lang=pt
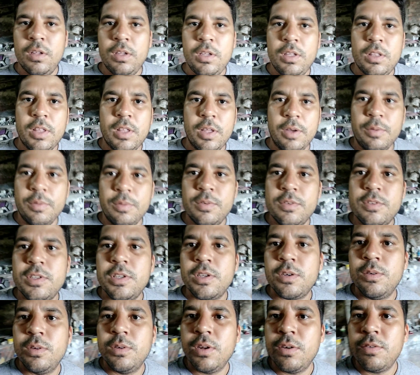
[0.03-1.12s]
Então,
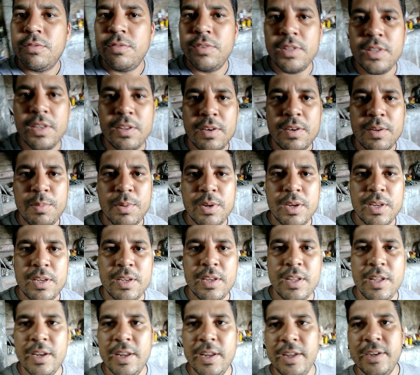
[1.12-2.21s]
circula um vídeo aí pela
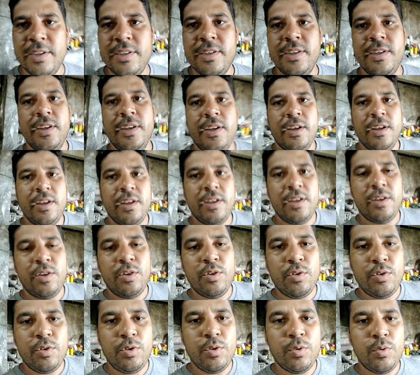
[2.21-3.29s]
internet
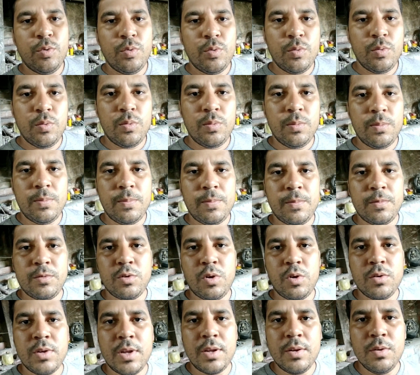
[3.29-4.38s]
de um
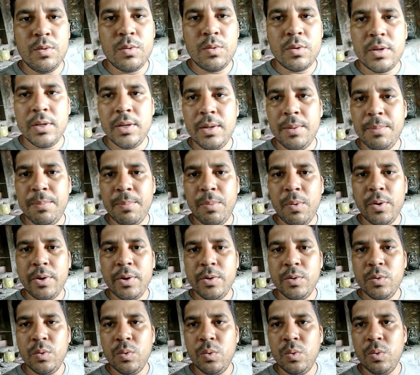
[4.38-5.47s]
soldador que ele
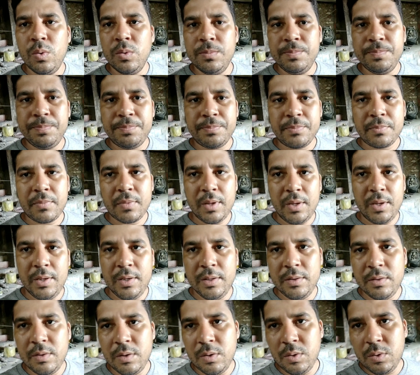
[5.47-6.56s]
põe o
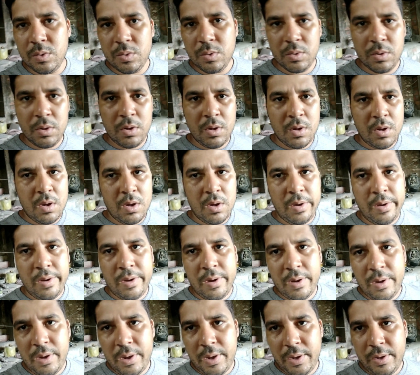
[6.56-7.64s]
eletrodo
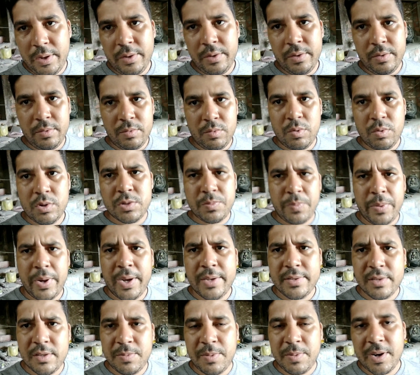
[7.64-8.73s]
em duas
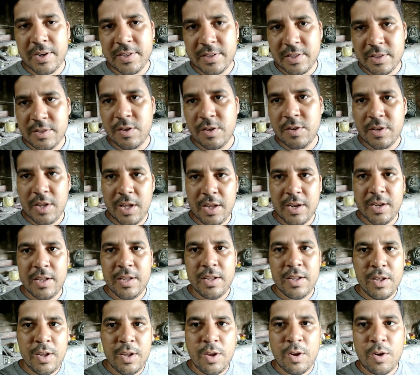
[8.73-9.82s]
peças para ser soldada,
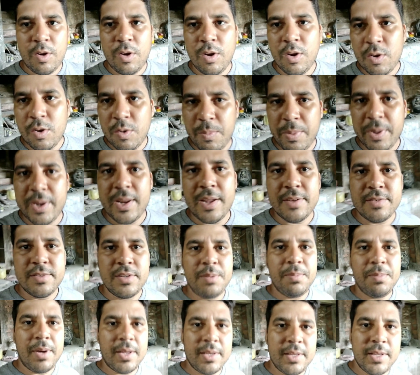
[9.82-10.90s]
coloca um pedaço
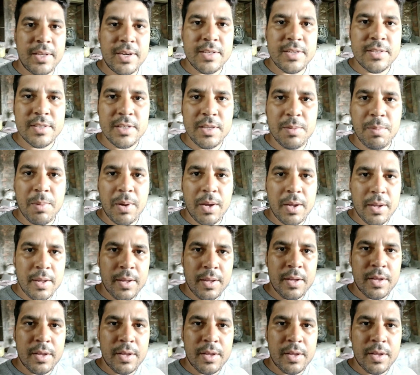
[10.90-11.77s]
de madeira em cima